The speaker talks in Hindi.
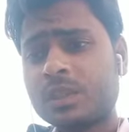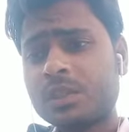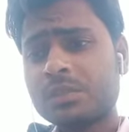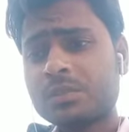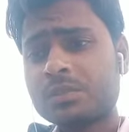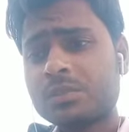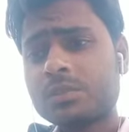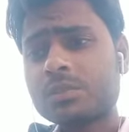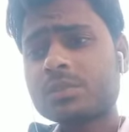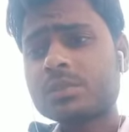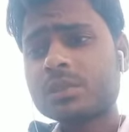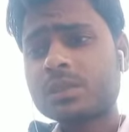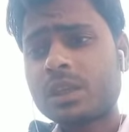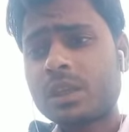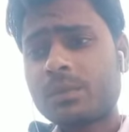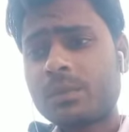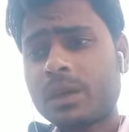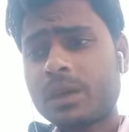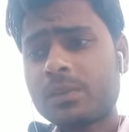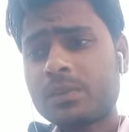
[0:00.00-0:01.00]
शुष्क
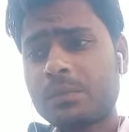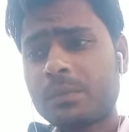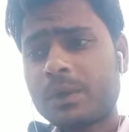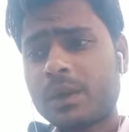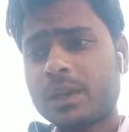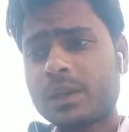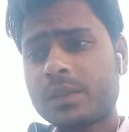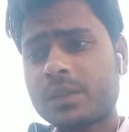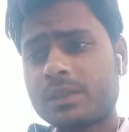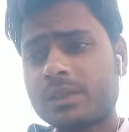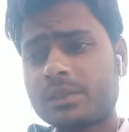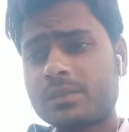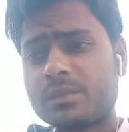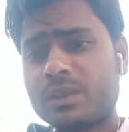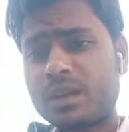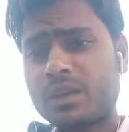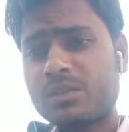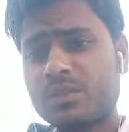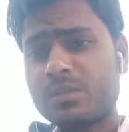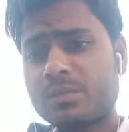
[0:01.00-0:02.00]
जलवायु वाले
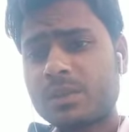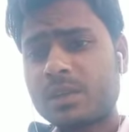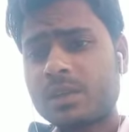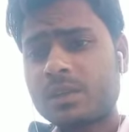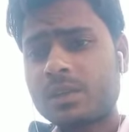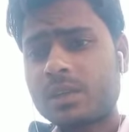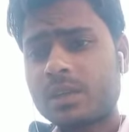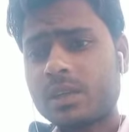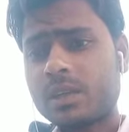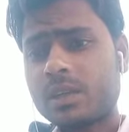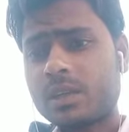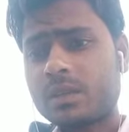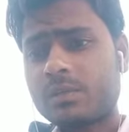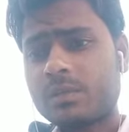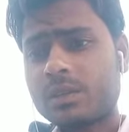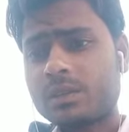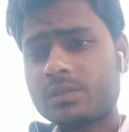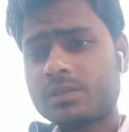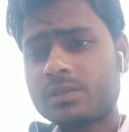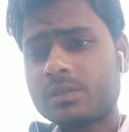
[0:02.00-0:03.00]
स्थानों में यह लवण
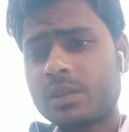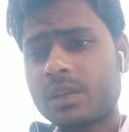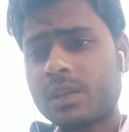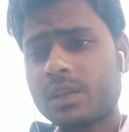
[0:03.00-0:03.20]
श्रेत